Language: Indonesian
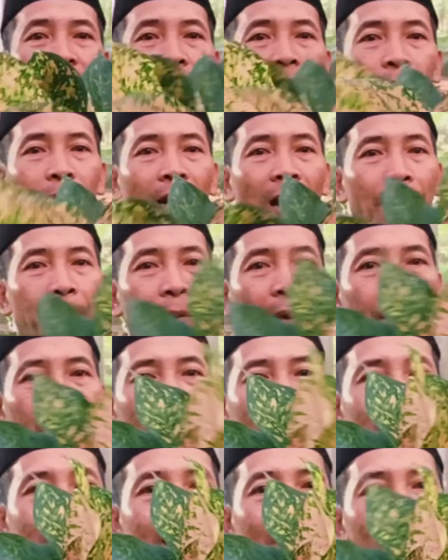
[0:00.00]
Uh, berapa
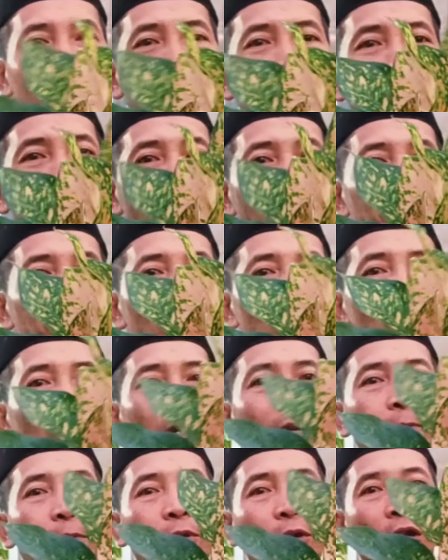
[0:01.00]
masih? 50.000
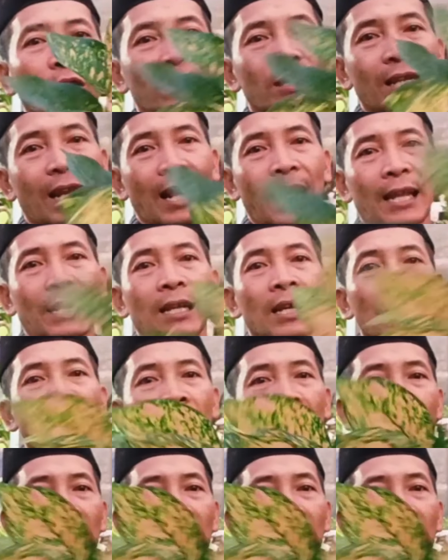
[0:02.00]
ya, silakan.